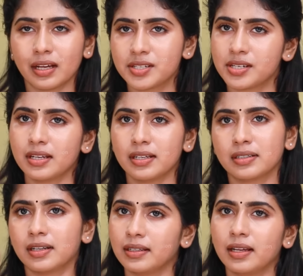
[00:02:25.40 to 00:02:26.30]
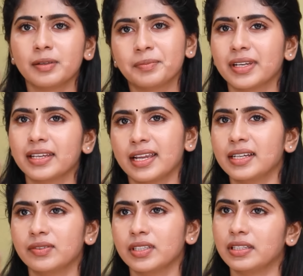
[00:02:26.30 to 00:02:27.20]
என் தங்கச்சிய கல்யாணம்
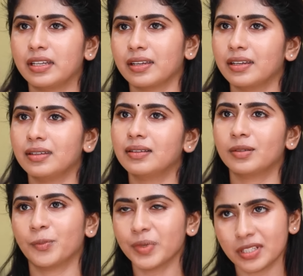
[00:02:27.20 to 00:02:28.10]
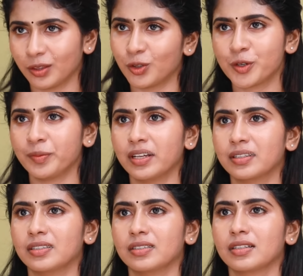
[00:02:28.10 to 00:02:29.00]
பண்ணிக்க கேட்டு வந்திருக்கீங்க ரொம்ப
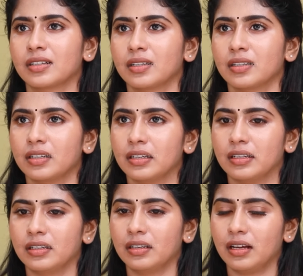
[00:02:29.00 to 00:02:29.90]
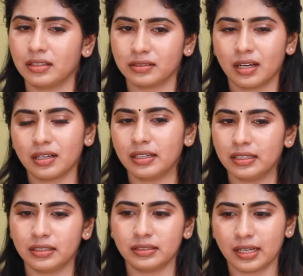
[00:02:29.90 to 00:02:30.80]
சந்தோஷமா இருக்கு
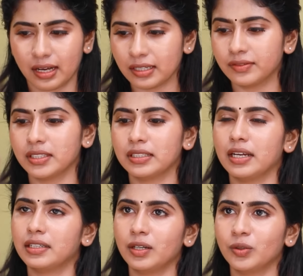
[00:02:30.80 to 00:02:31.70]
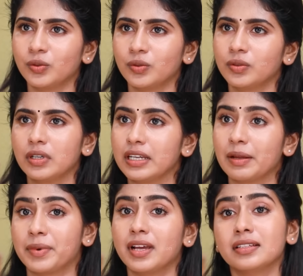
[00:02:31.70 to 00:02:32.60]
அதுக்காக யார் வந்து கேட்டாலும்
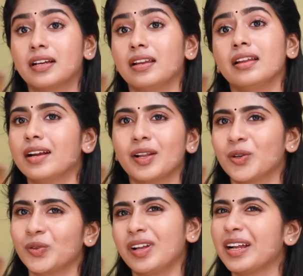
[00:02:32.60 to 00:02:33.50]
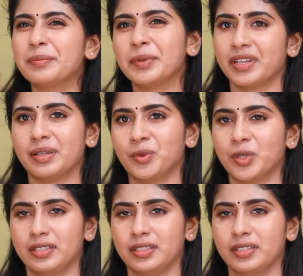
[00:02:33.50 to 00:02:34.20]
எப்படியாவது கல்யாணம் நடந்துரும்னு அனுப்பி வைக்க